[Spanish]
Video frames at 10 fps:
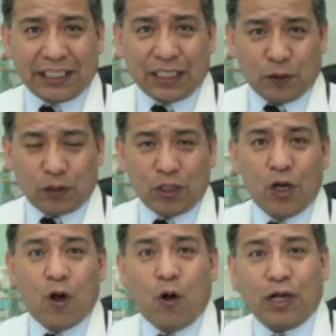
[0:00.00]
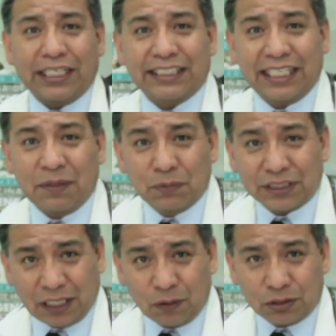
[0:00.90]
el día de hoy o que
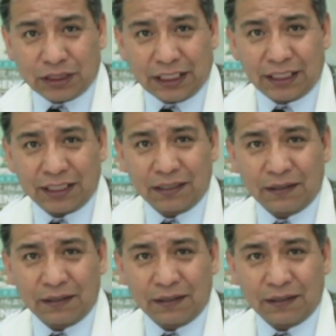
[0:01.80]
cenamos anoche.